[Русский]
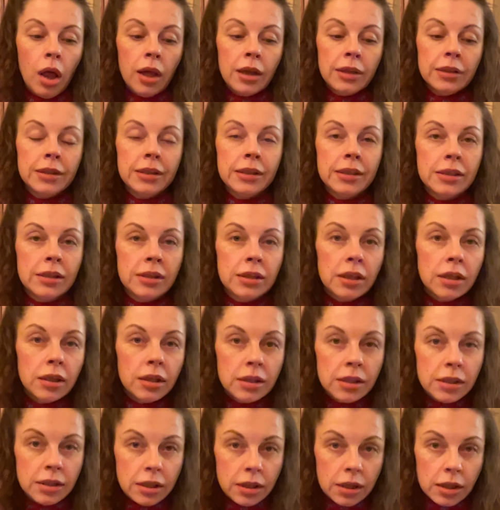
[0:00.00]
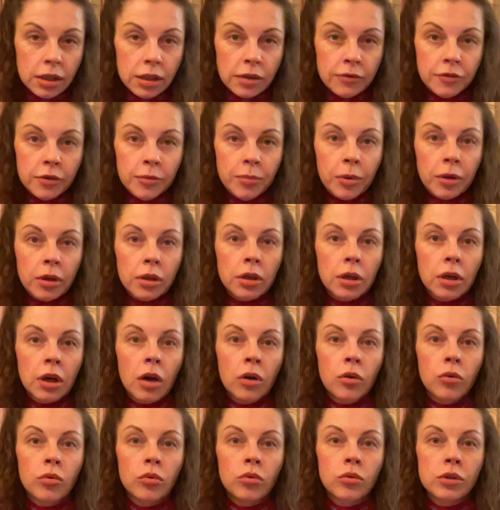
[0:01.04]
не сделался и не выбрал
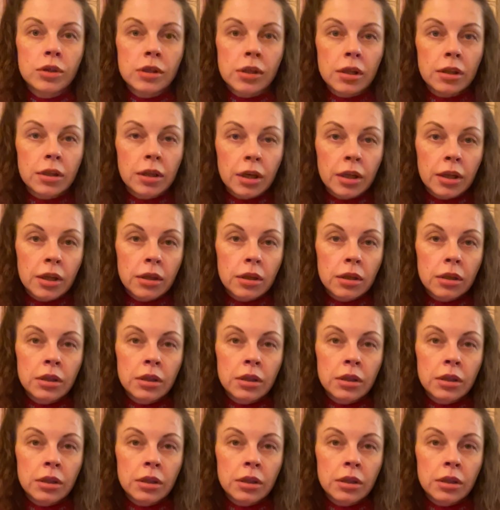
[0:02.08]
никакой из, альтерна...